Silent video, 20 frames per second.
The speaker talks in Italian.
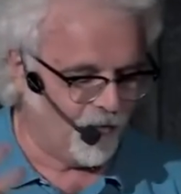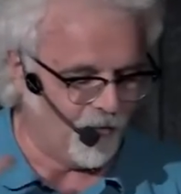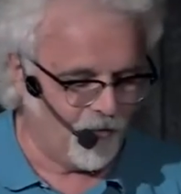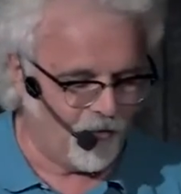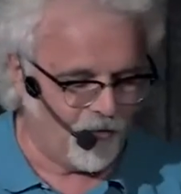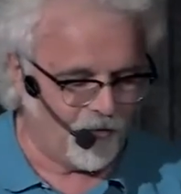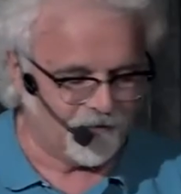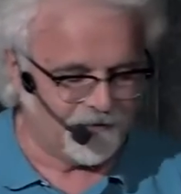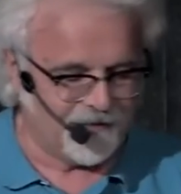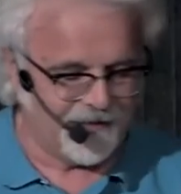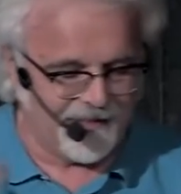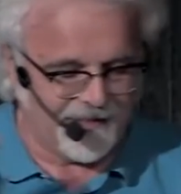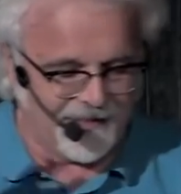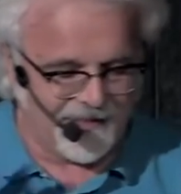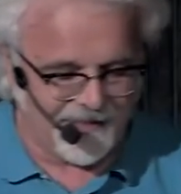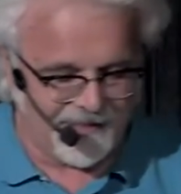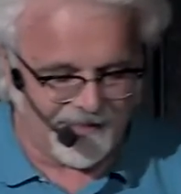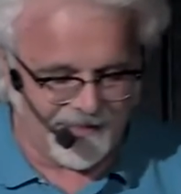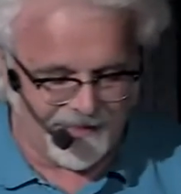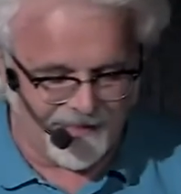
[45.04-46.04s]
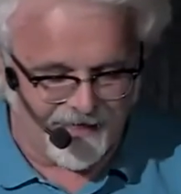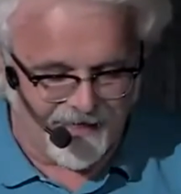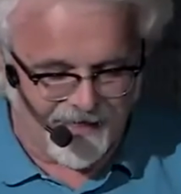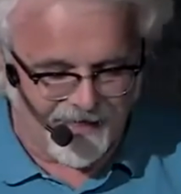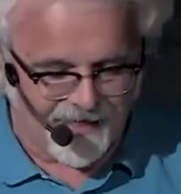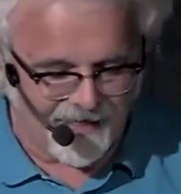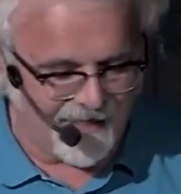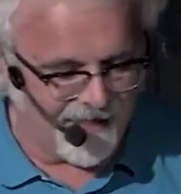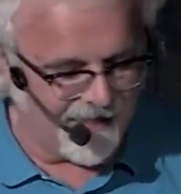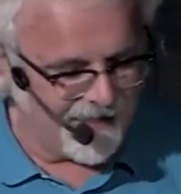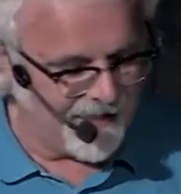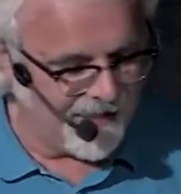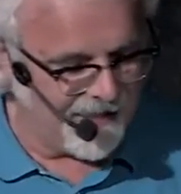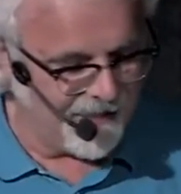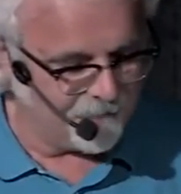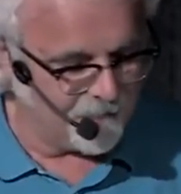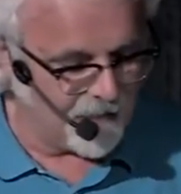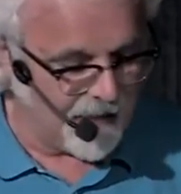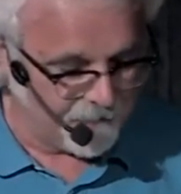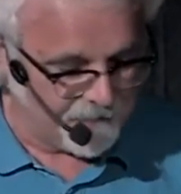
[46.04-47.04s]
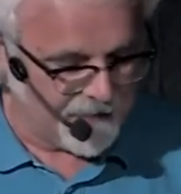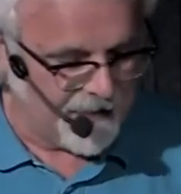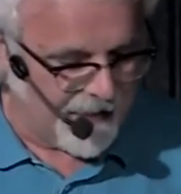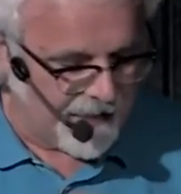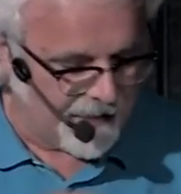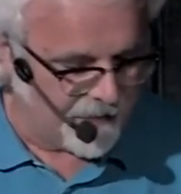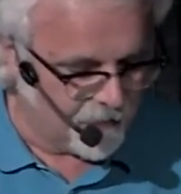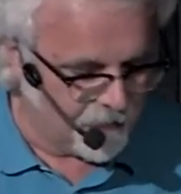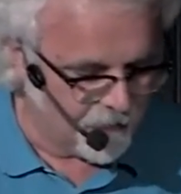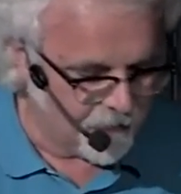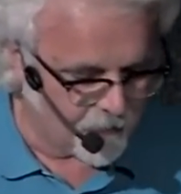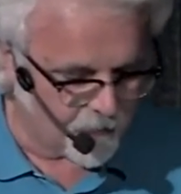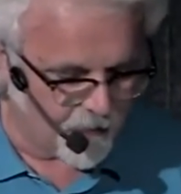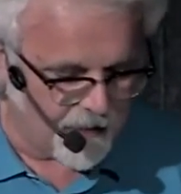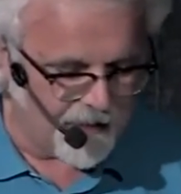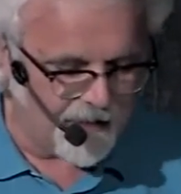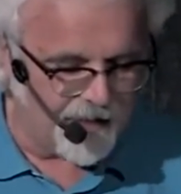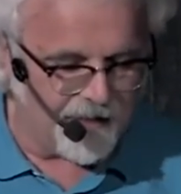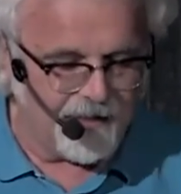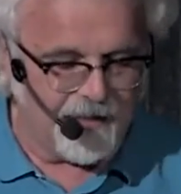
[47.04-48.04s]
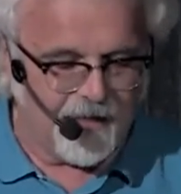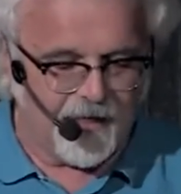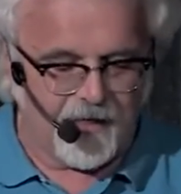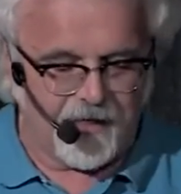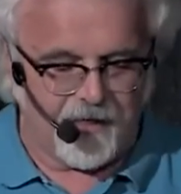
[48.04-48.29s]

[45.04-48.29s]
con lode eh, eh, a Milano, qua,